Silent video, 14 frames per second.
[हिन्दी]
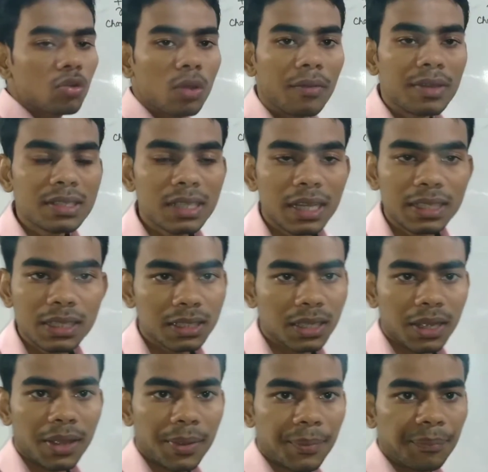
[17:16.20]
क्यू आवेश आ
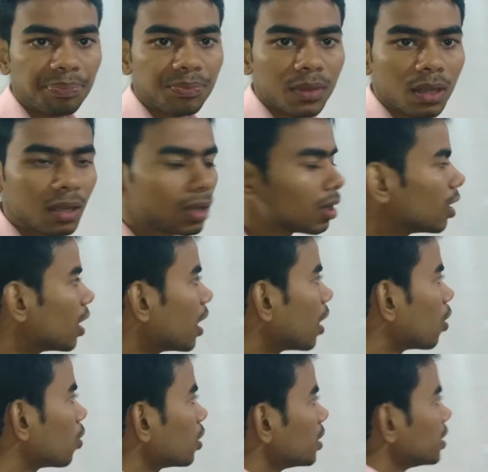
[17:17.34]
जाएगा
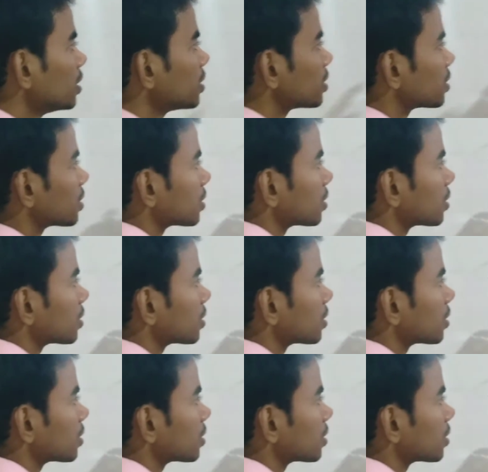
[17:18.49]
और इस